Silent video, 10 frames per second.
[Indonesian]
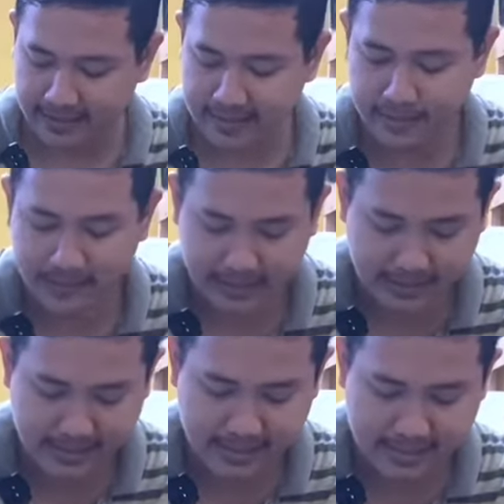Nah, seperti
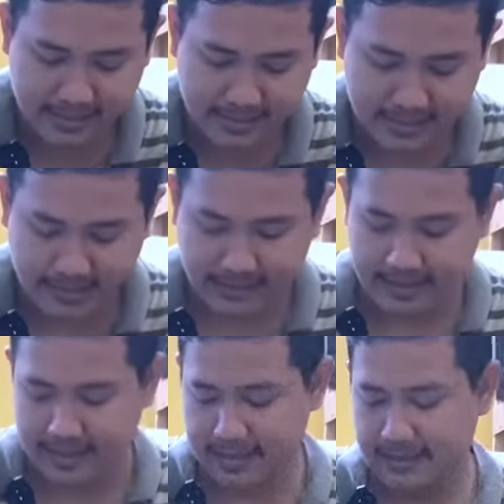ini
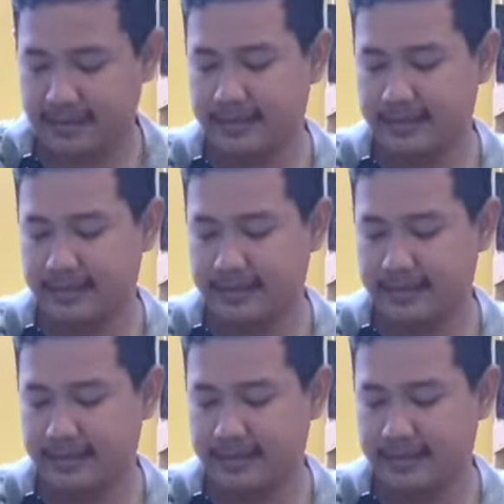ya.